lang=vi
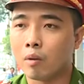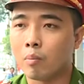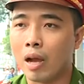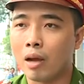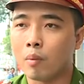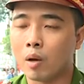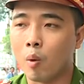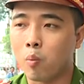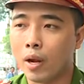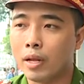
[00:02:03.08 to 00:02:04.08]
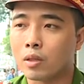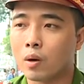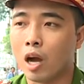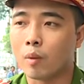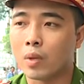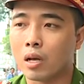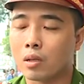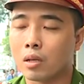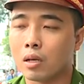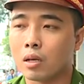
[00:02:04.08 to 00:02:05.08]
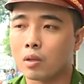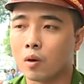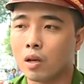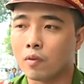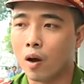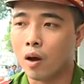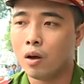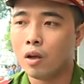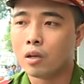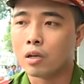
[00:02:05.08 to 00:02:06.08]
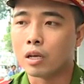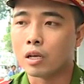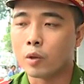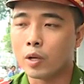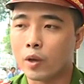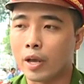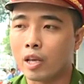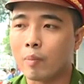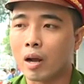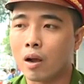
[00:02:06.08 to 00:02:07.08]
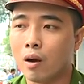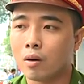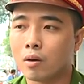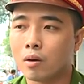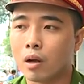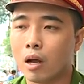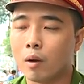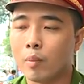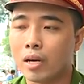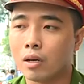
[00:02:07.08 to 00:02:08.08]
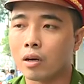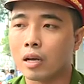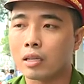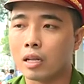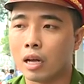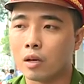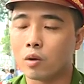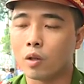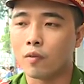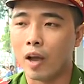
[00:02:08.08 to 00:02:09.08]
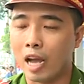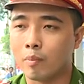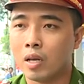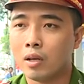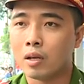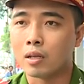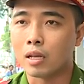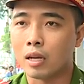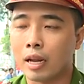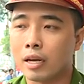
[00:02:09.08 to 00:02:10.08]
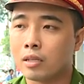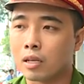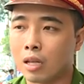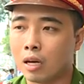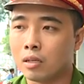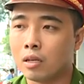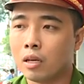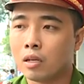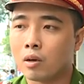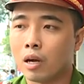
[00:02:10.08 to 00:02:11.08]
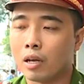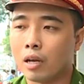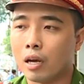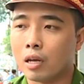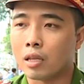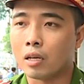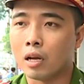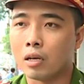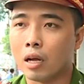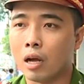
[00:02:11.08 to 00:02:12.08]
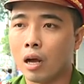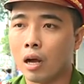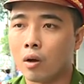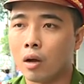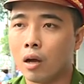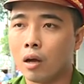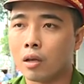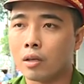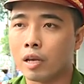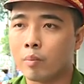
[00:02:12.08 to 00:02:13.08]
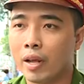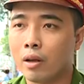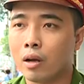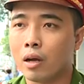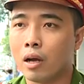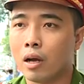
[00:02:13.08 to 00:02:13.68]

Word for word: ba mà một quý thì tôi họp à, à, tổ dân phố thì à, tuyên truyền cho bà con à, biết được cái tình hình của tội phạm tình hình an ninh trật tự rồi à, tình hình à, à, diễn biến à,